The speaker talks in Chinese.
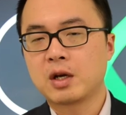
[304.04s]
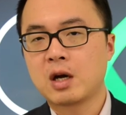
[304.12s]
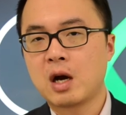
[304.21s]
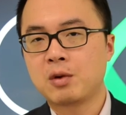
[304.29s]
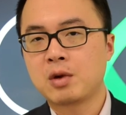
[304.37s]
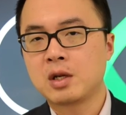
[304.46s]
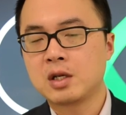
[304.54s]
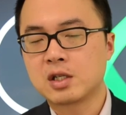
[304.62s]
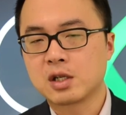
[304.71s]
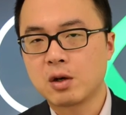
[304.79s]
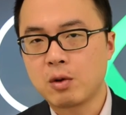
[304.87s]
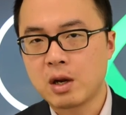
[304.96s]
澳元一
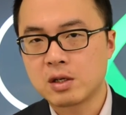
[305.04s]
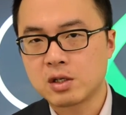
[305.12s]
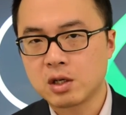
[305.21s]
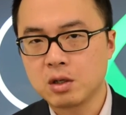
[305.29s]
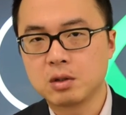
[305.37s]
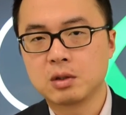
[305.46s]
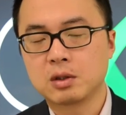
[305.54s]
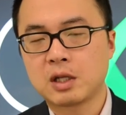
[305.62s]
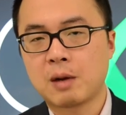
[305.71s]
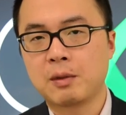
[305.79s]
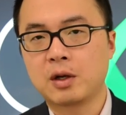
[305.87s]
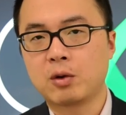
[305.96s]
折换之后，
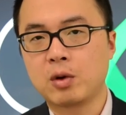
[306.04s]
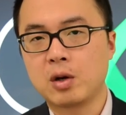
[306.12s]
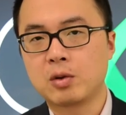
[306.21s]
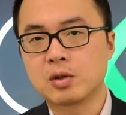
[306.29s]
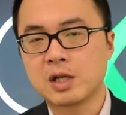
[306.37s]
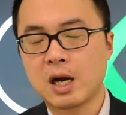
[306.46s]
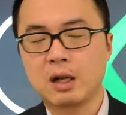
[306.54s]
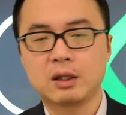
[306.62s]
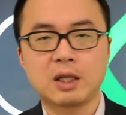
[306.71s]
他们的汇率差